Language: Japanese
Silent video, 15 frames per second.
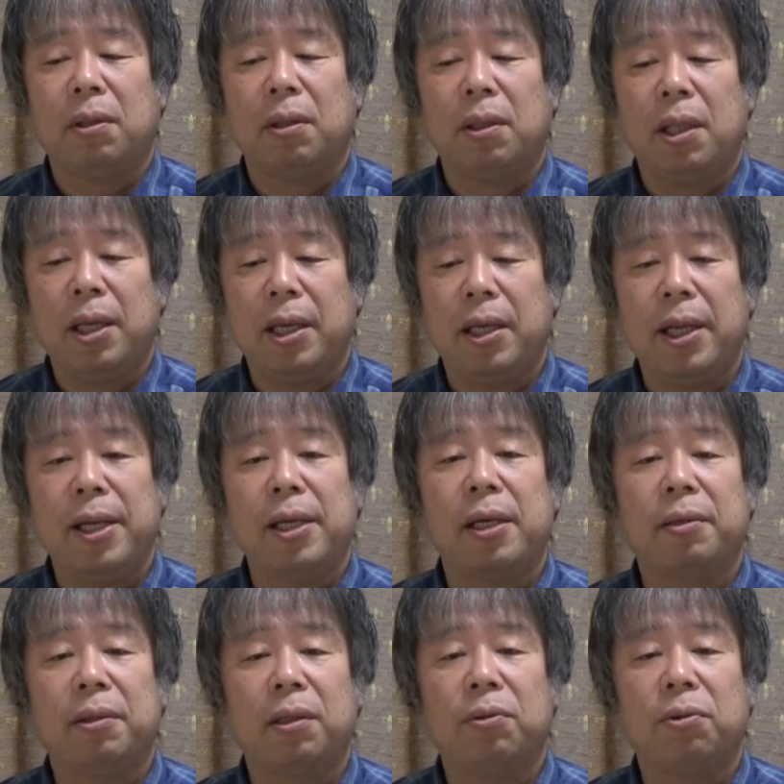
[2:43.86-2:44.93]
ンで連
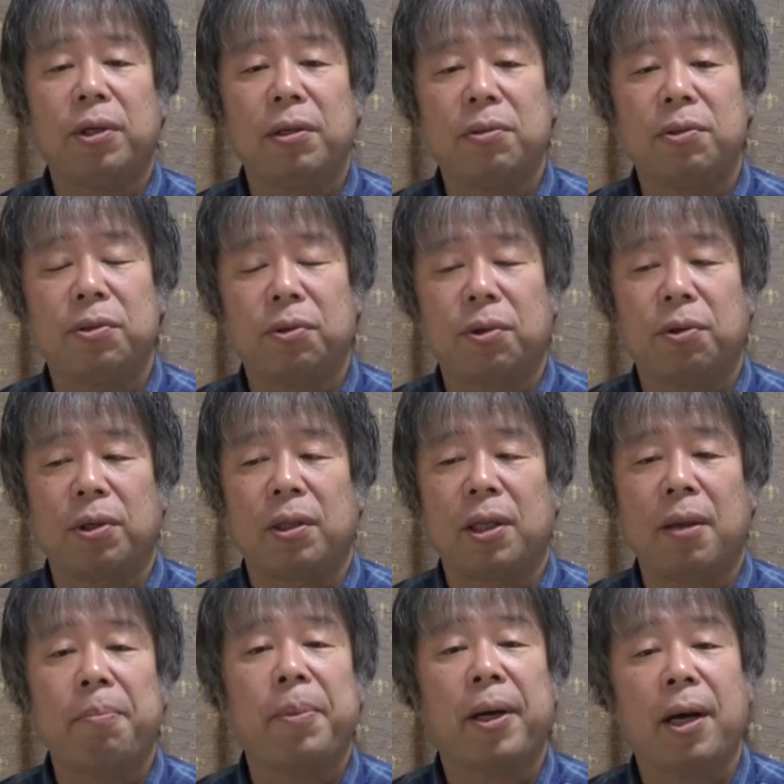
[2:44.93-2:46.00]
絡が取れる状況に
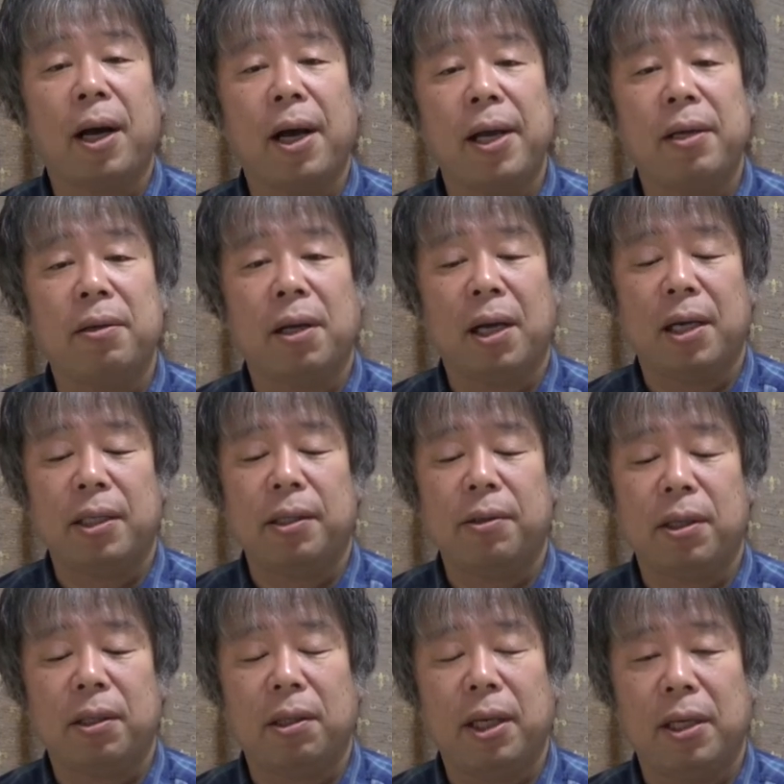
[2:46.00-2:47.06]
電波が入る範囲で
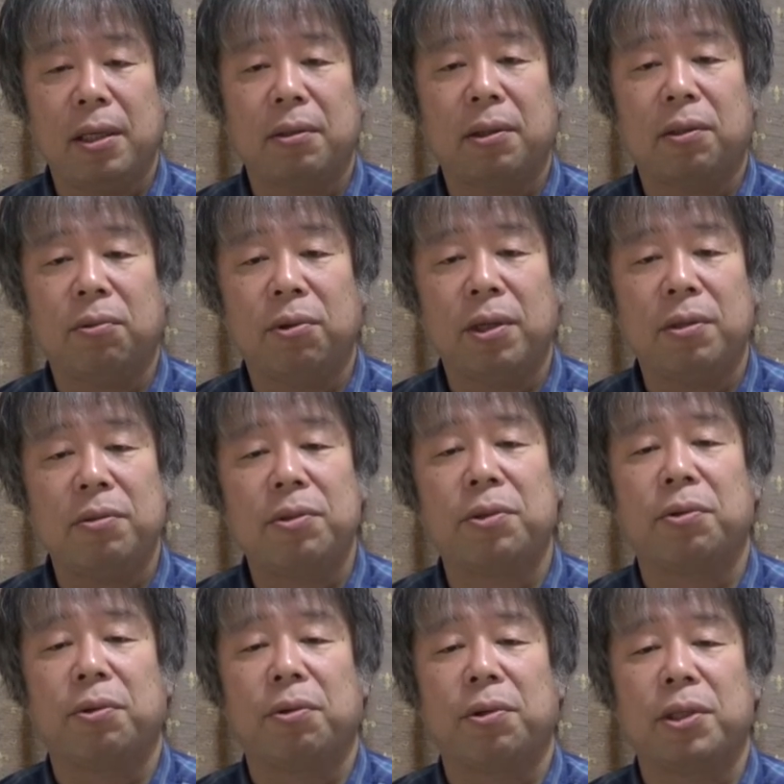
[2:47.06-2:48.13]
は連絡が取れる
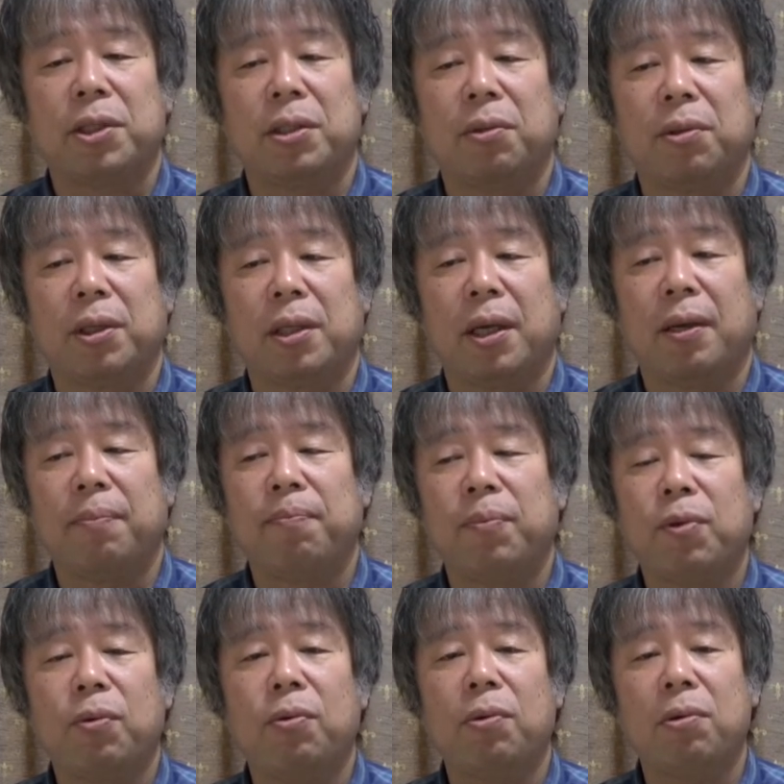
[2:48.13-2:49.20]
状況にしておきたい
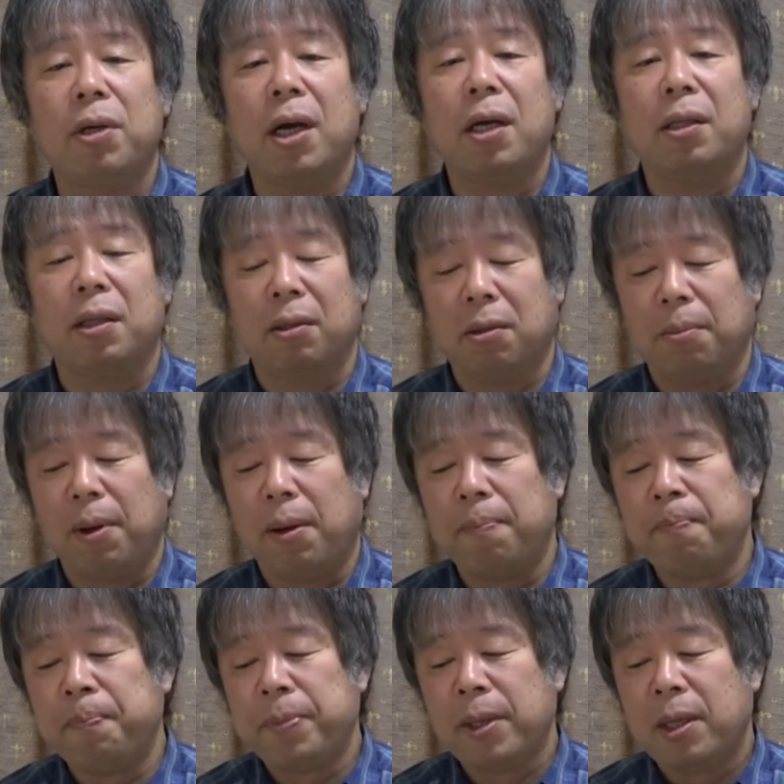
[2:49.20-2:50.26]
ところが例えば
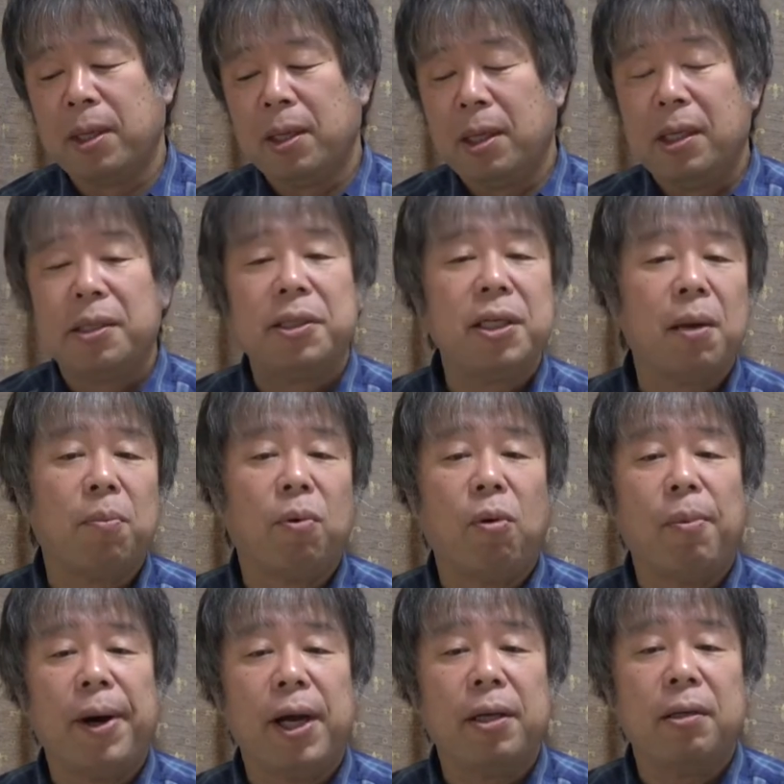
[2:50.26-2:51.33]
じゃあ
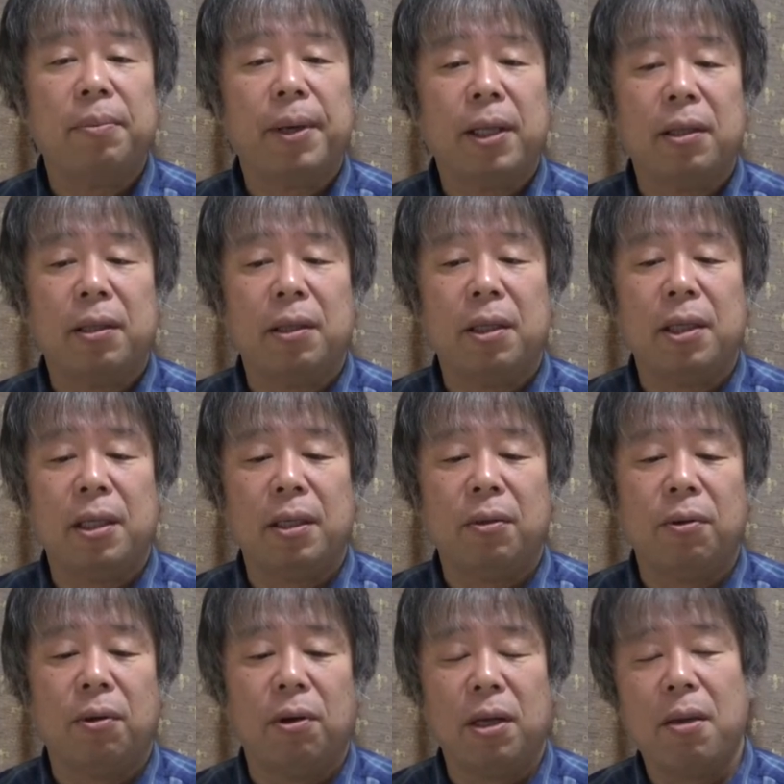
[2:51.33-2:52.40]

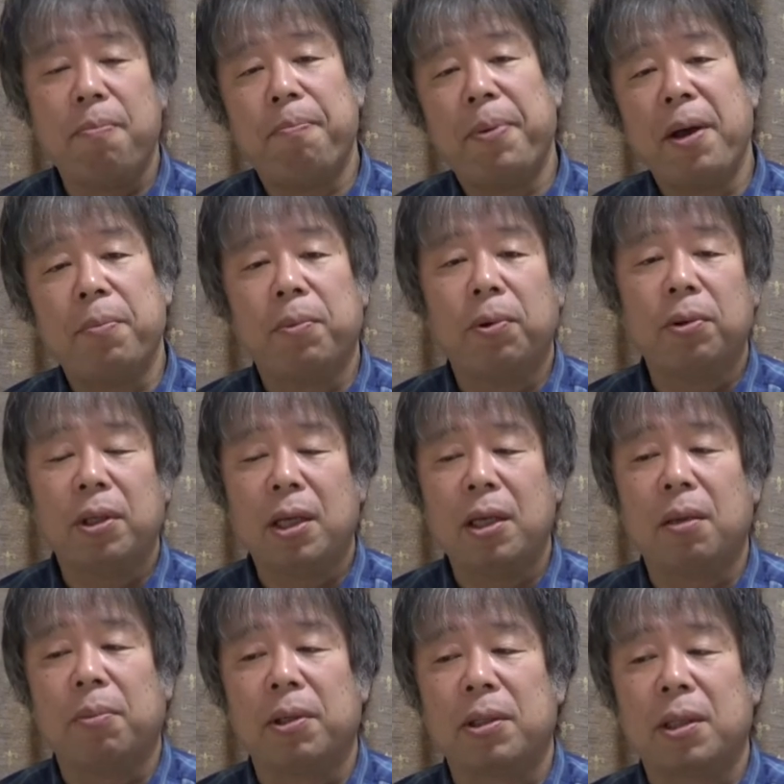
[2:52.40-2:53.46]
モバイルバッテリーをいっぱい持ってい
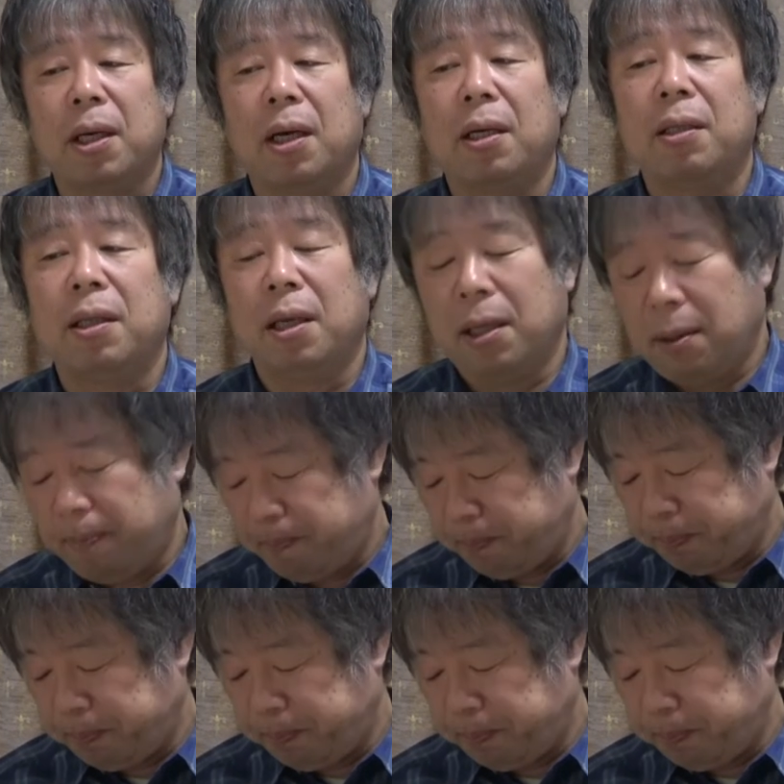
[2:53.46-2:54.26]
きますか。だ